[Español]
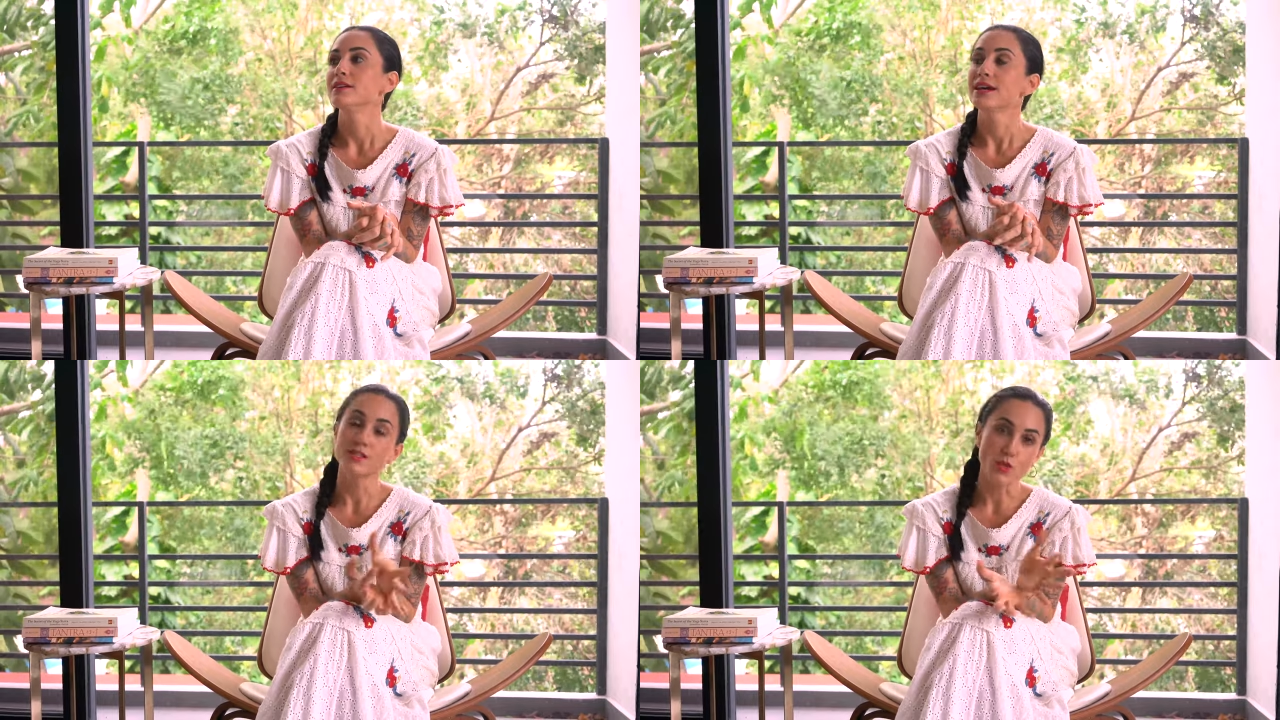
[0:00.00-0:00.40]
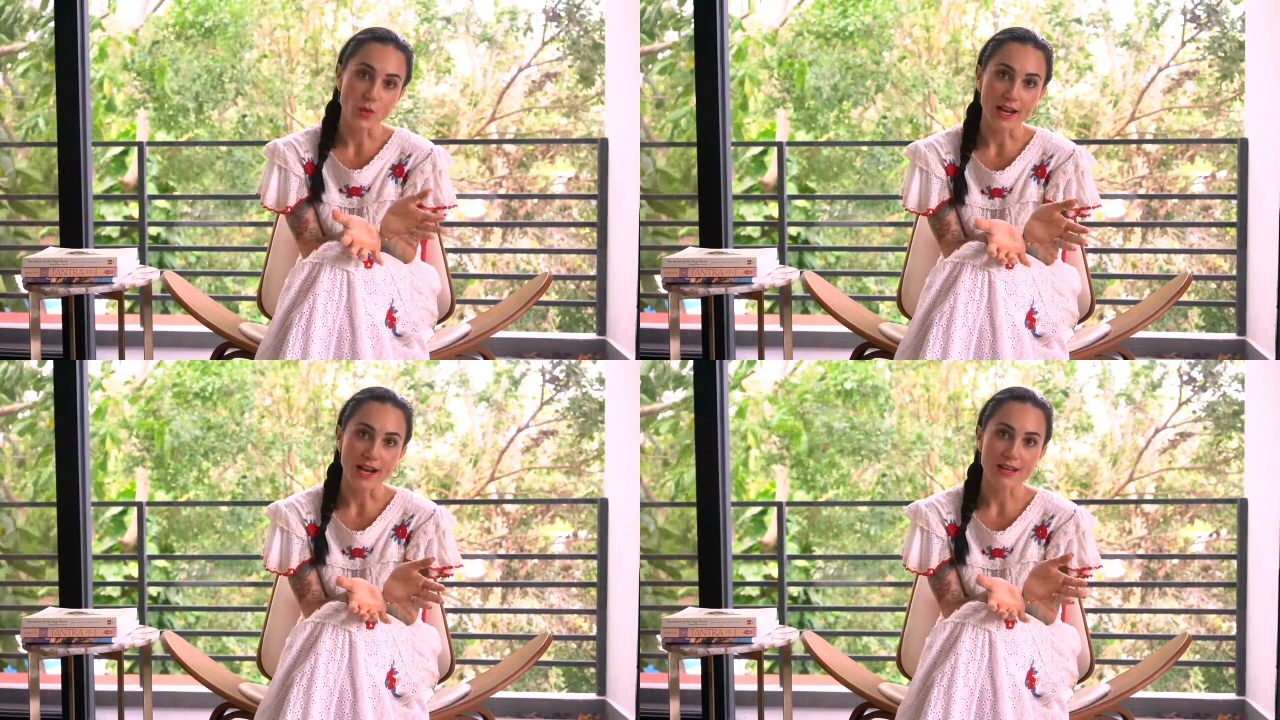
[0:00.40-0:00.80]

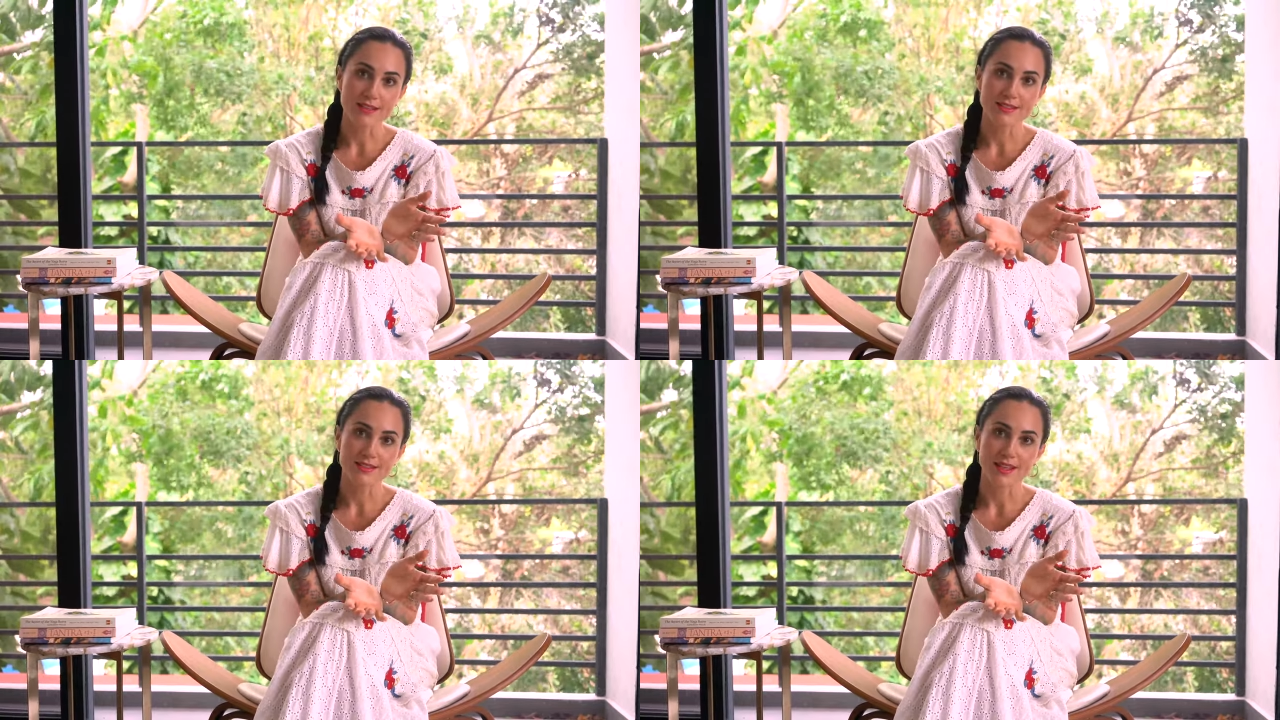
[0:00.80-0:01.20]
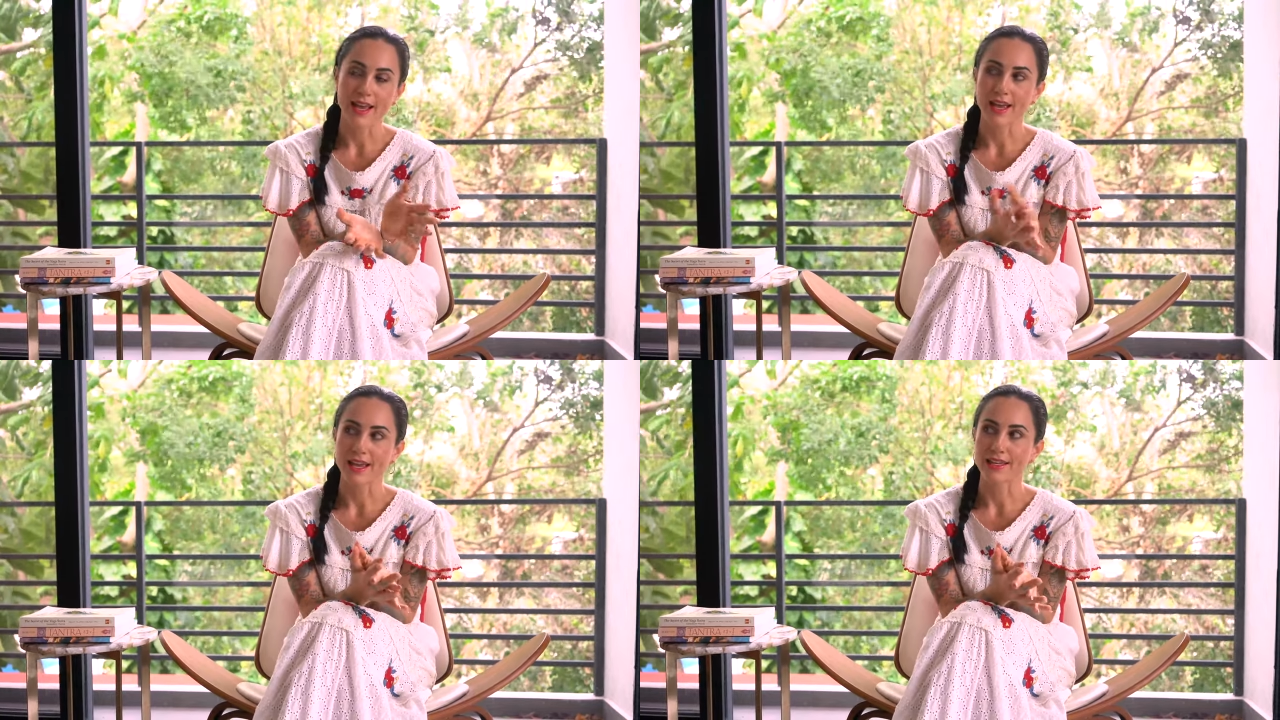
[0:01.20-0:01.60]
escuelas
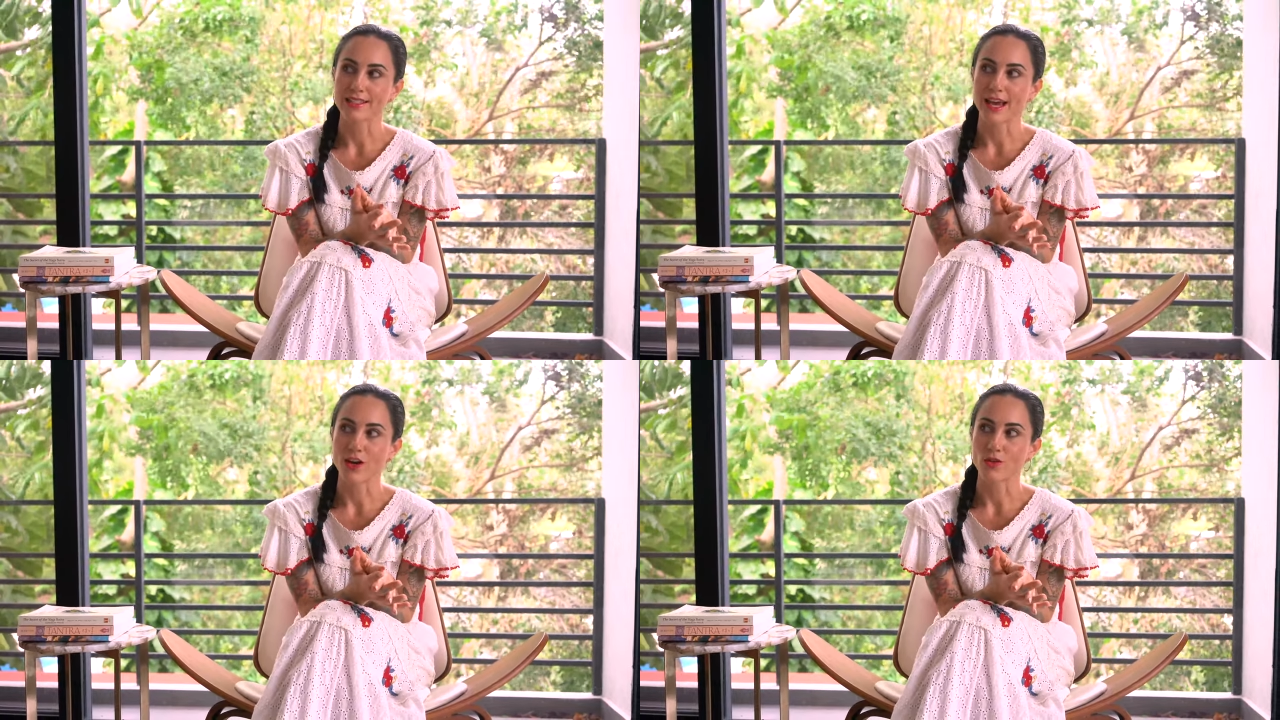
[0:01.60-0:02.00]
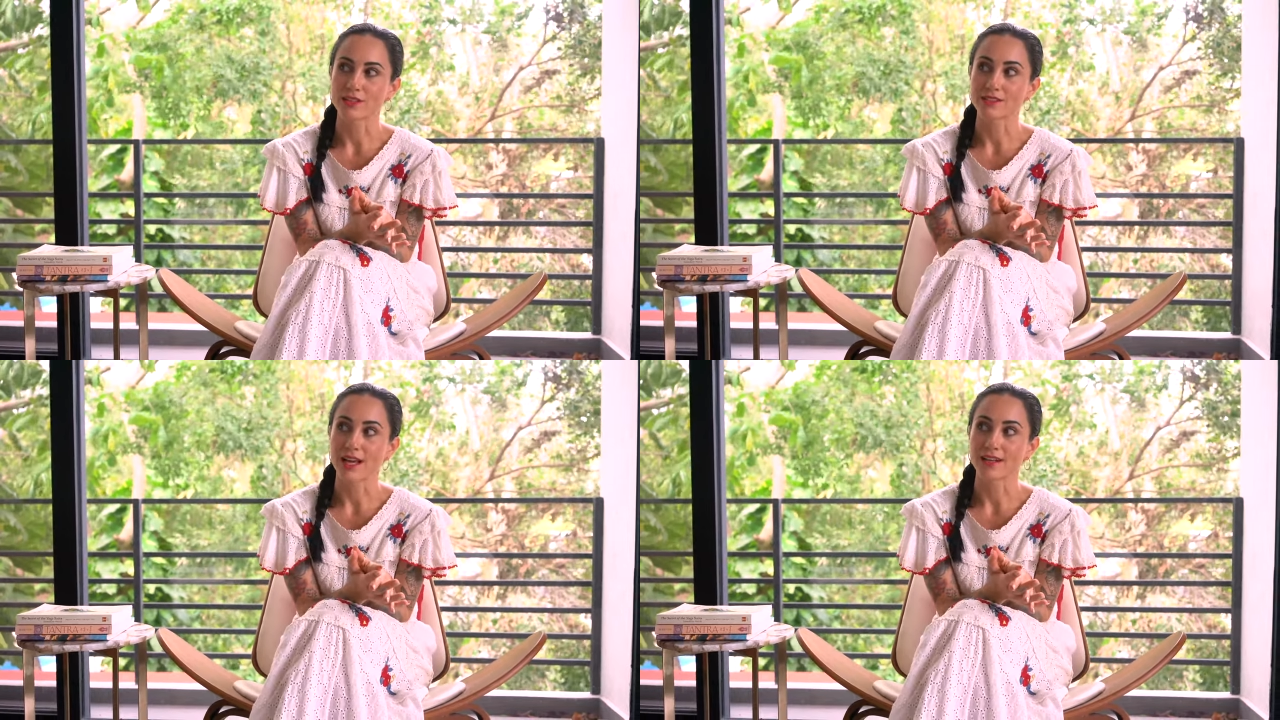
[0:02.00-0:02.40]
que ya no
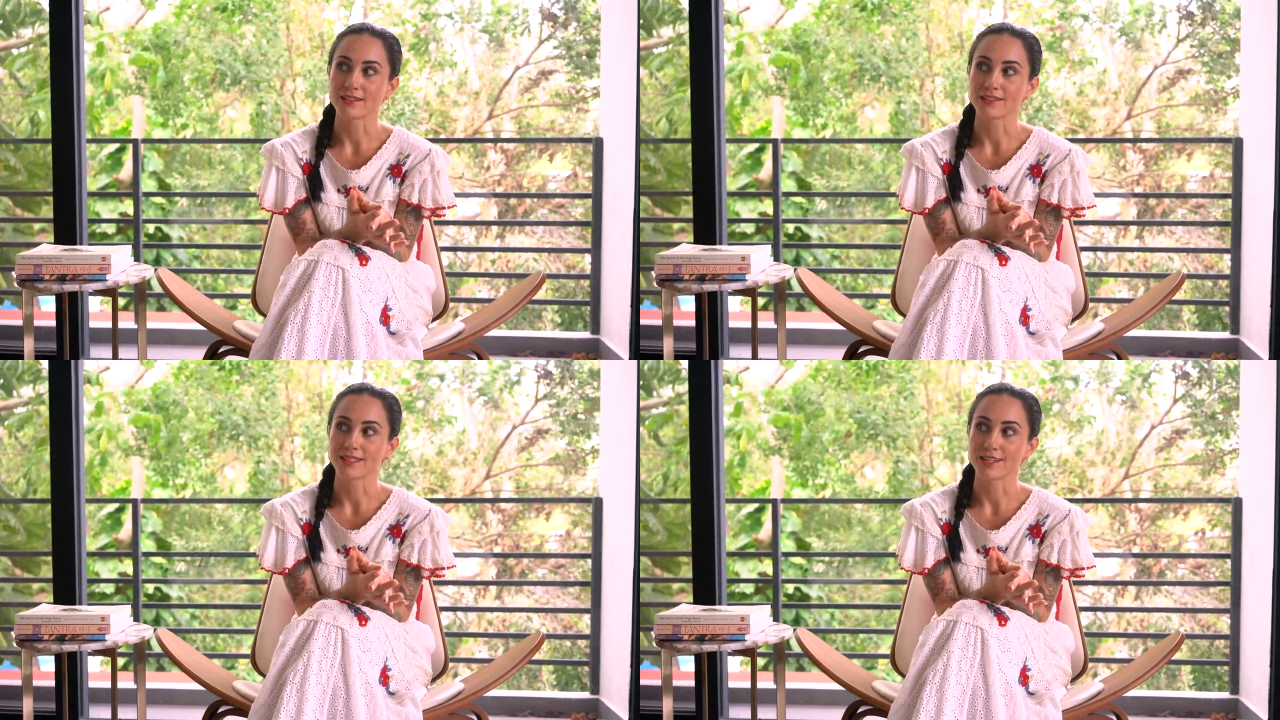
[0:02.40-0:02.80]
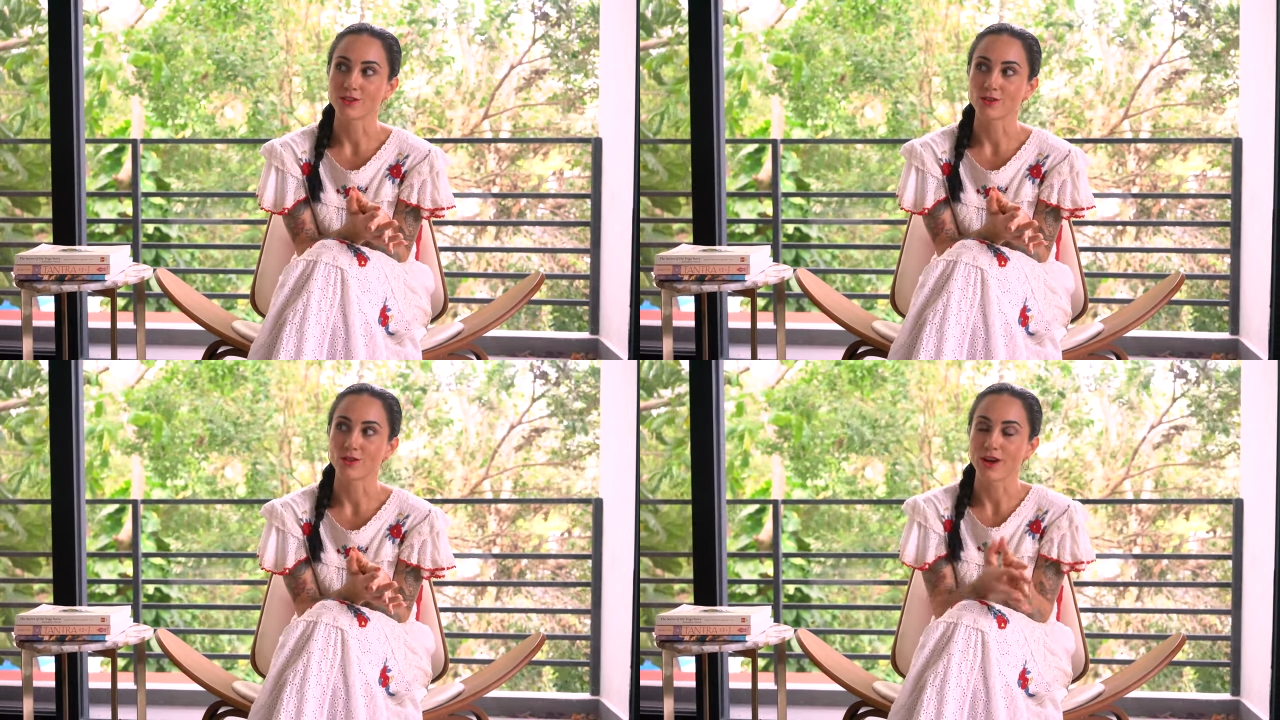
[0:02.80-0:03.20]
están
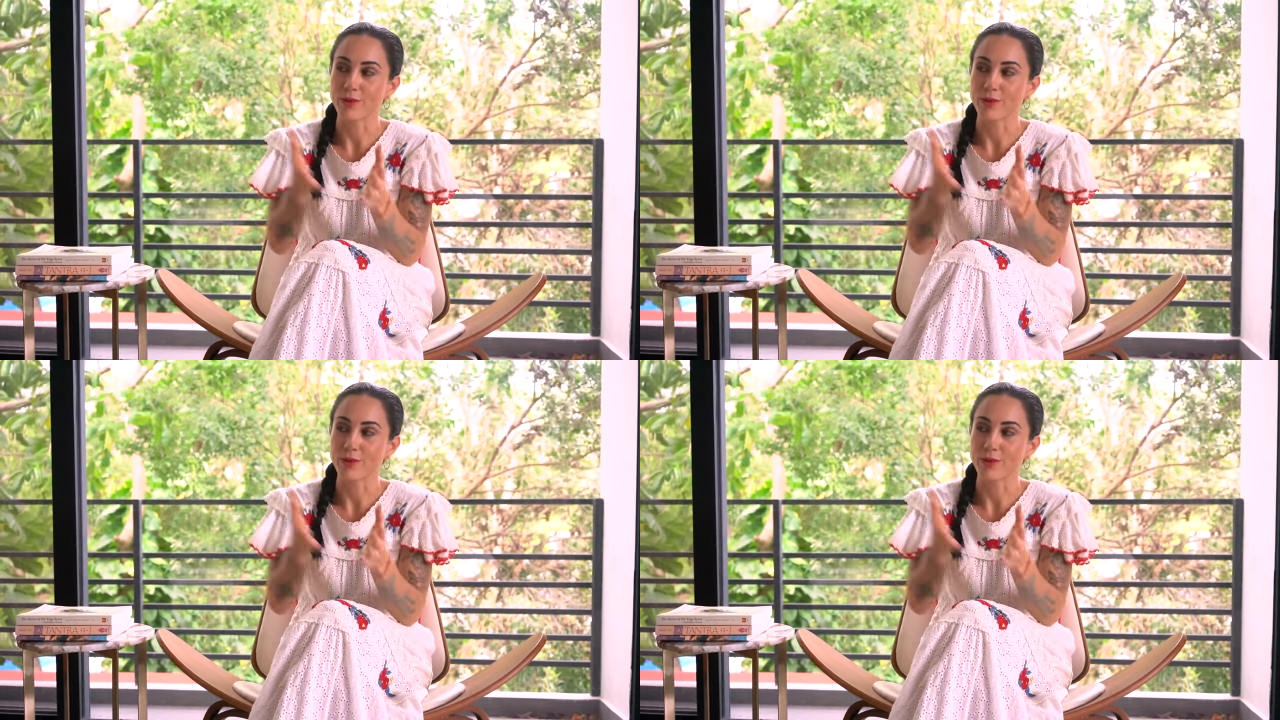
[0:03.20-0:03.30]
siendo